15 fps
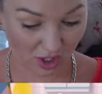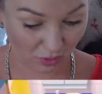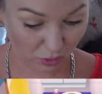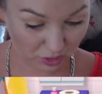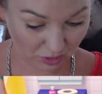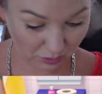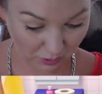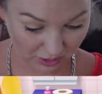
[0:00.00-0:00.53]

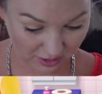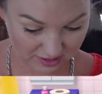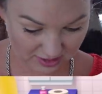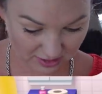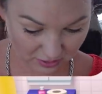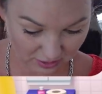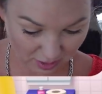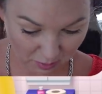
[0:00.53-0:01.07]
какой-то
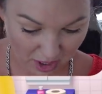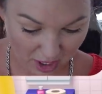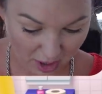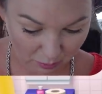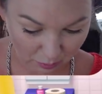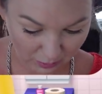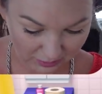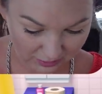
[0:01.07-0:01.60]
предоставил нам
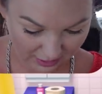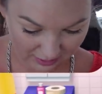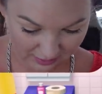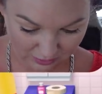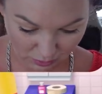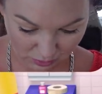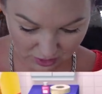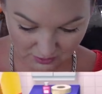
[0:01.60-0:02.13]

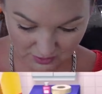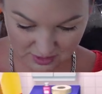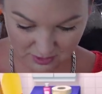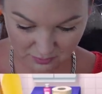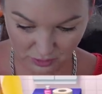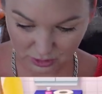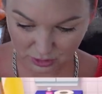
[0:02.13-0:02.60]
подарок. Ну-ка, давайте его